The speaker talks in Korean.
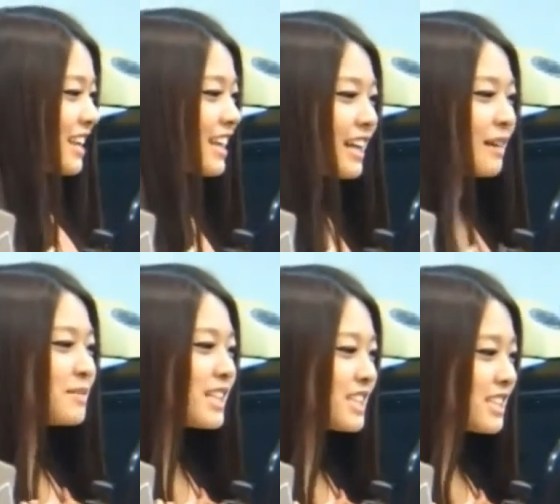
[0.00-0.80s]
네. 내
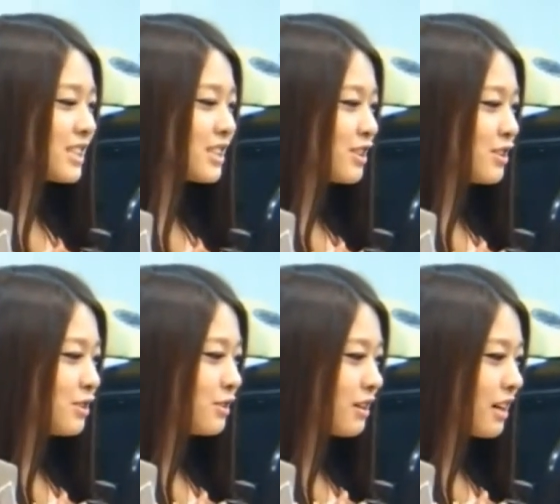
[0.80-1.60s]

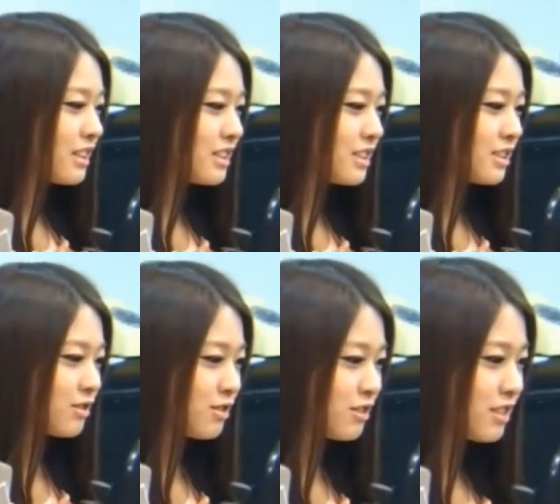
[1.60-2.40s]
남자친구를 유혹하는
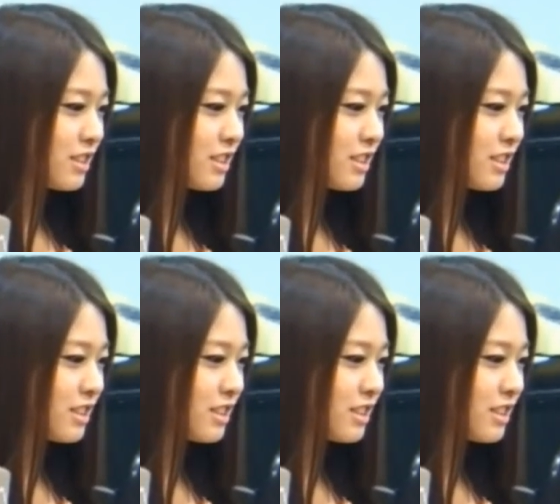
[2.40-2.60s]
친구.